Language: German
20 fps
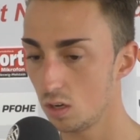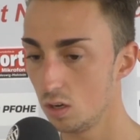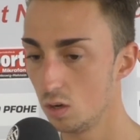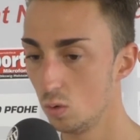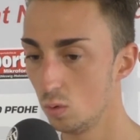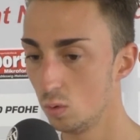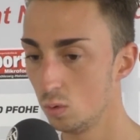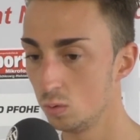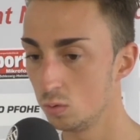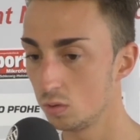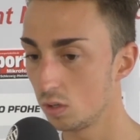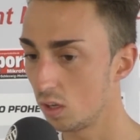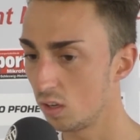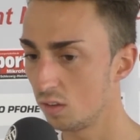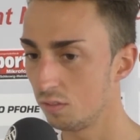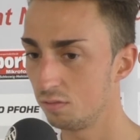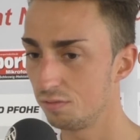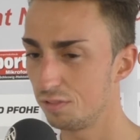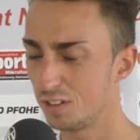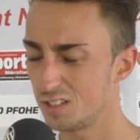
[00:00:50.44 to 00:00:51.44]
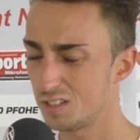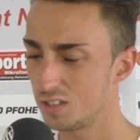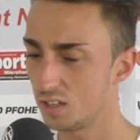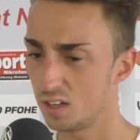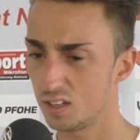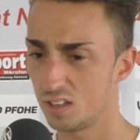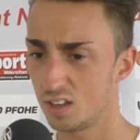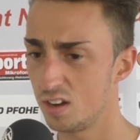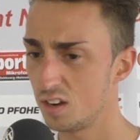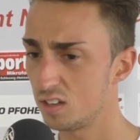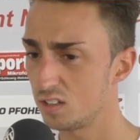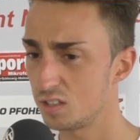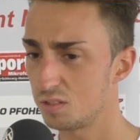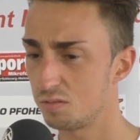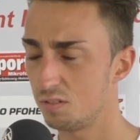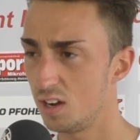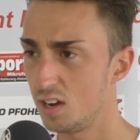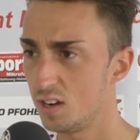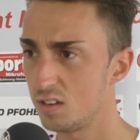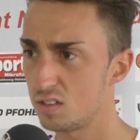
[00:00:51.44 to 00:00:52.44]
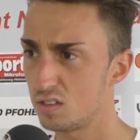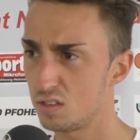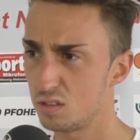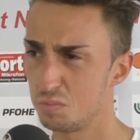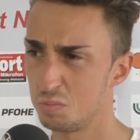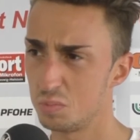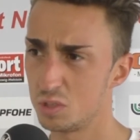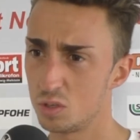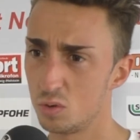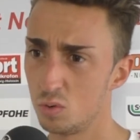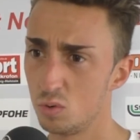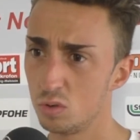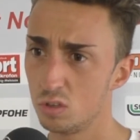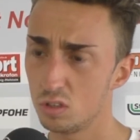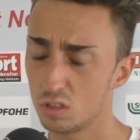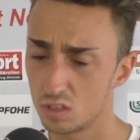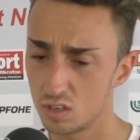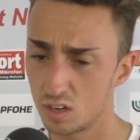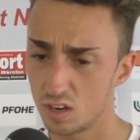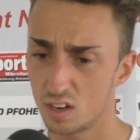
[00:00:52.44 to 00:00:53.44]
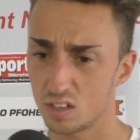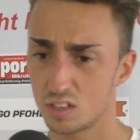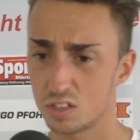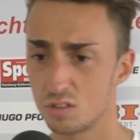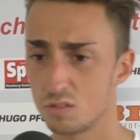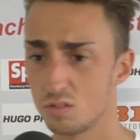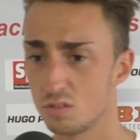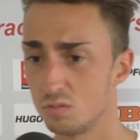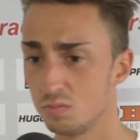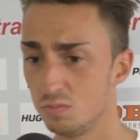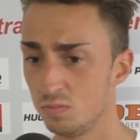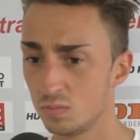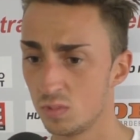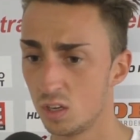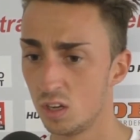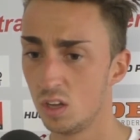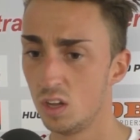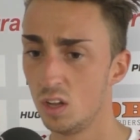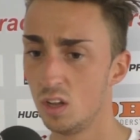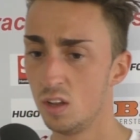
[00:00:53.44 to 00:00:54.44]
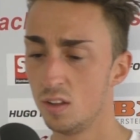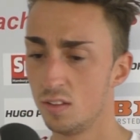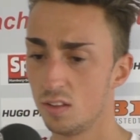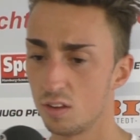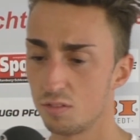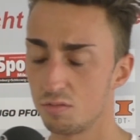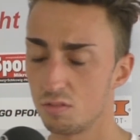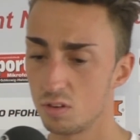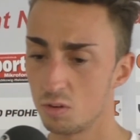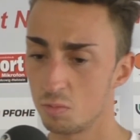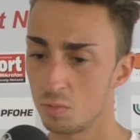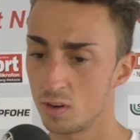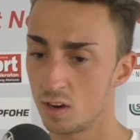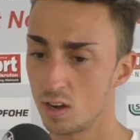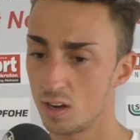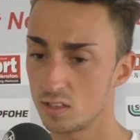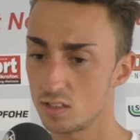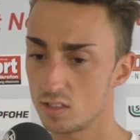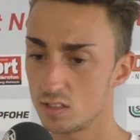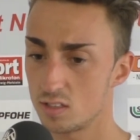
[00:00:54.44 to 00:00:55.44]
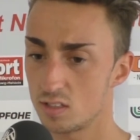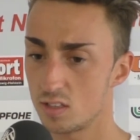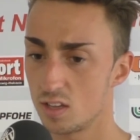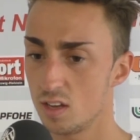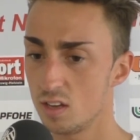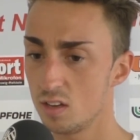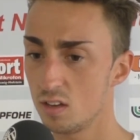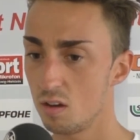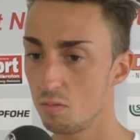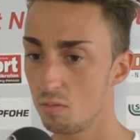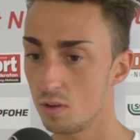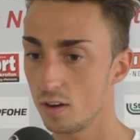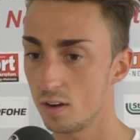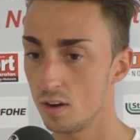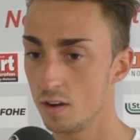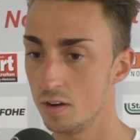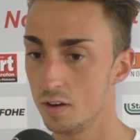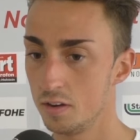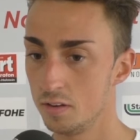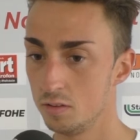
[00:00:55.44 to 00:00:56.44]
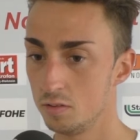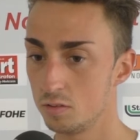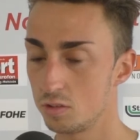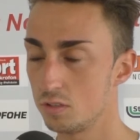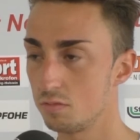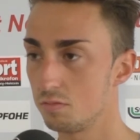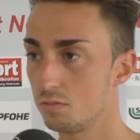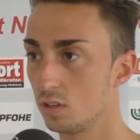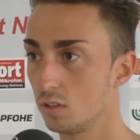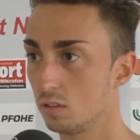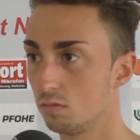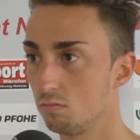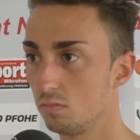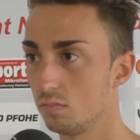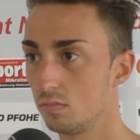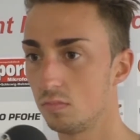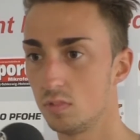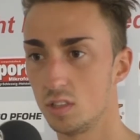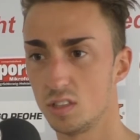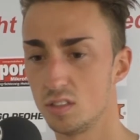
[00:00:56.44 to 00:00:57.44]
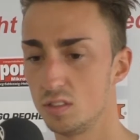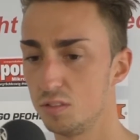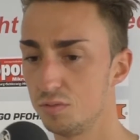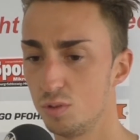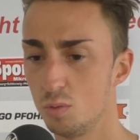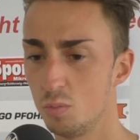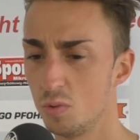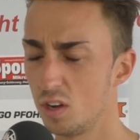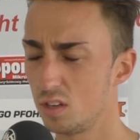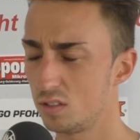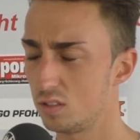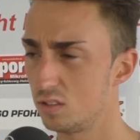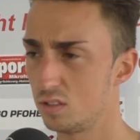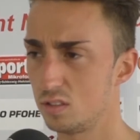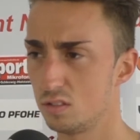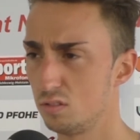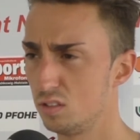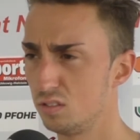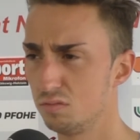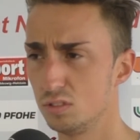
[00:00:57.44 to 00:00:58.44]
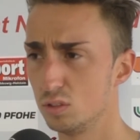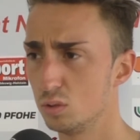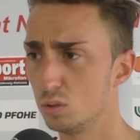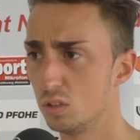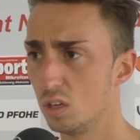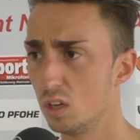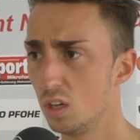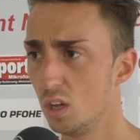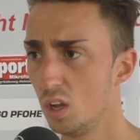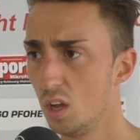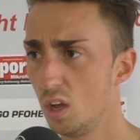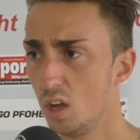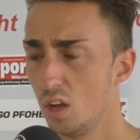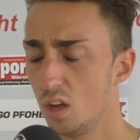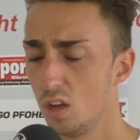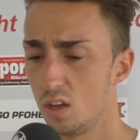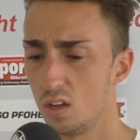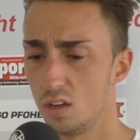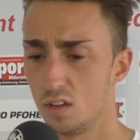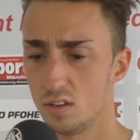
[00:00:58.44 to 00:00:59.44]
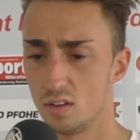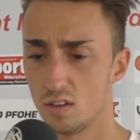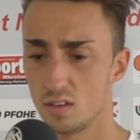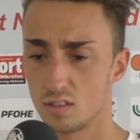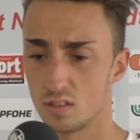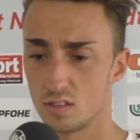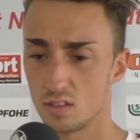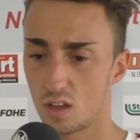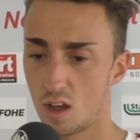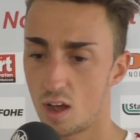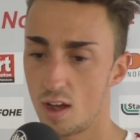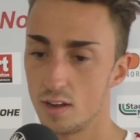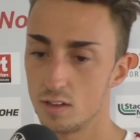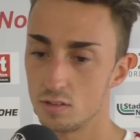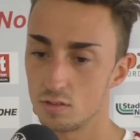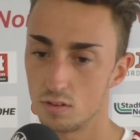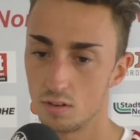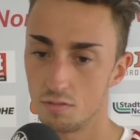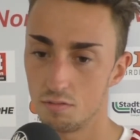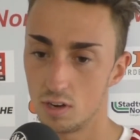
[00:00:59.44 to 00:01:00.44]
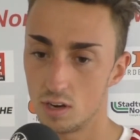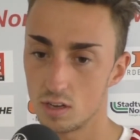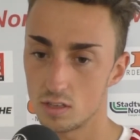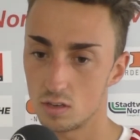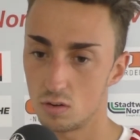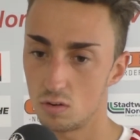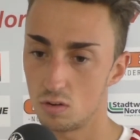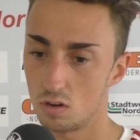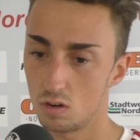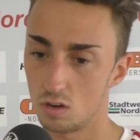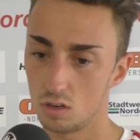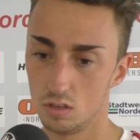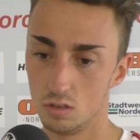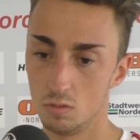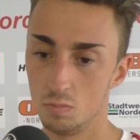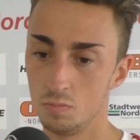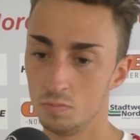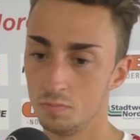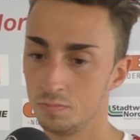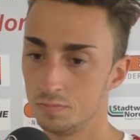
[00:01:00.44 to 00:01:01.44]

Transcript: und kriegen fast direkt danach das 2-1. Das ist ein bisschen unglücklich. Da dachte ich schon so, hm, das wird nochmal ein heißes Ding, aber dann äh, schießen wir, weiß ich nicht, 85. oder irgendwie so, äh, das 3-1 und dann war das auch ähm,